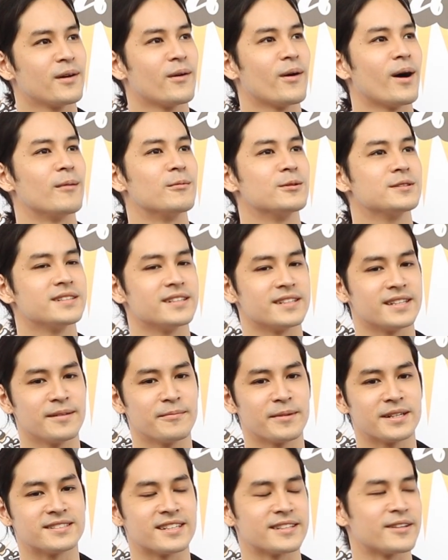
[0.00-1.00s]
ความรู้สึก
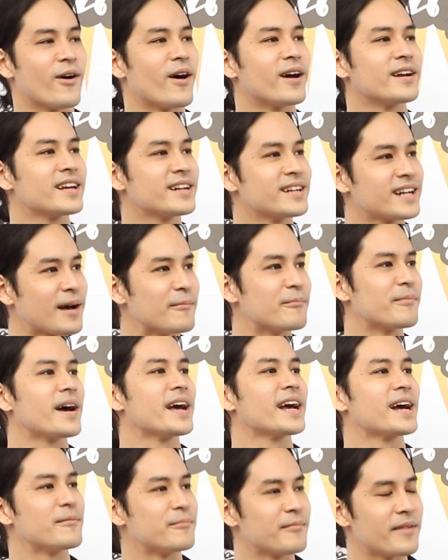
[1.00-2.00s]
ที่มันสะท้อนกันกลับไป
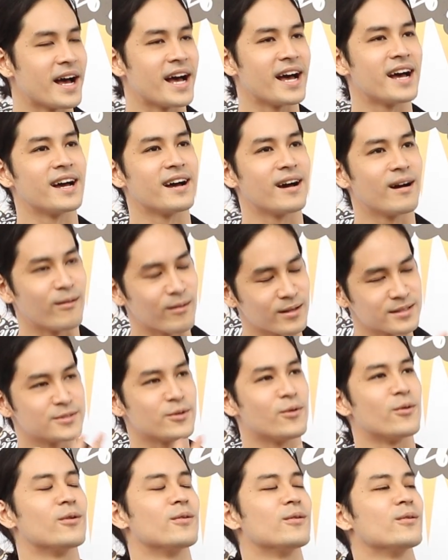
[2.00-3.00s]
กลับมาเขาก็
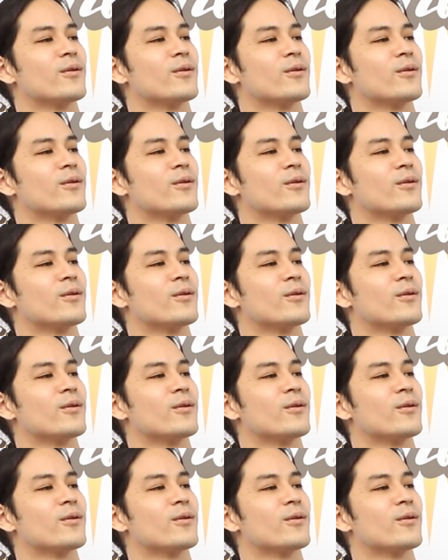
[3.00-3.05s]
ส่ง